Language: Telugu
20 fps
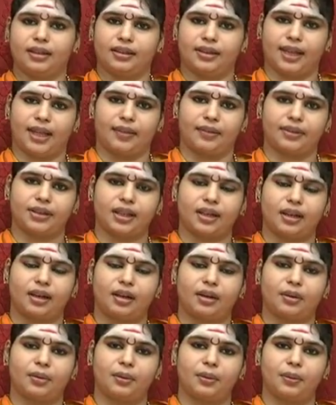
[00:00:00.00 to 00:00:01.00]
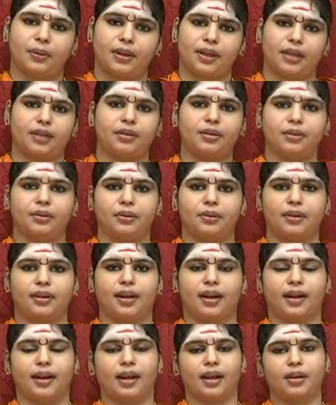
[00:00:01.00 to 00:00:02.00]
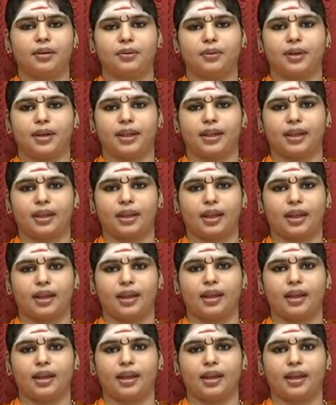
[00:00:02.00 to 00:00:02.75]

దేవతలలో ఎన్నో గణాలు ఉన్నాయి